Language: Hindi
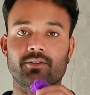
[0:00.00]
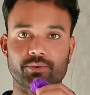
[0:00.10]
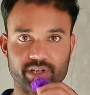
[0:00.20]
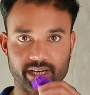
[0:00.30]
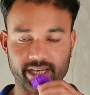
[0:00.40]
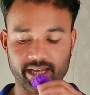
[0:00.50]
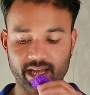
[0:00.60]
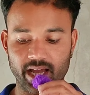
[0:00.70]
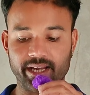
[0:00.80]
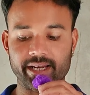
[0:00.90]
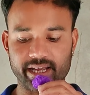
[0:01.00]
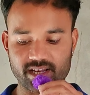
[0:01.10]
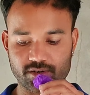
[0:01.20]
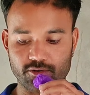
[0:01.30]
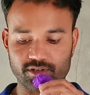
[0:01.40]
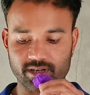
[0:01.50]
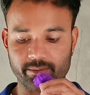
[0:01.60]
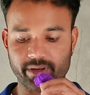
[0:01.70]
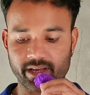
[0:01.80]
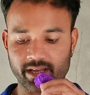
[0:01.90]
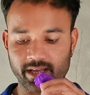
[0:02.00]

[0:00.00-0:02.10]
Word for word: तो चलिए आगे नेक्स्ट क्वेश्चन पे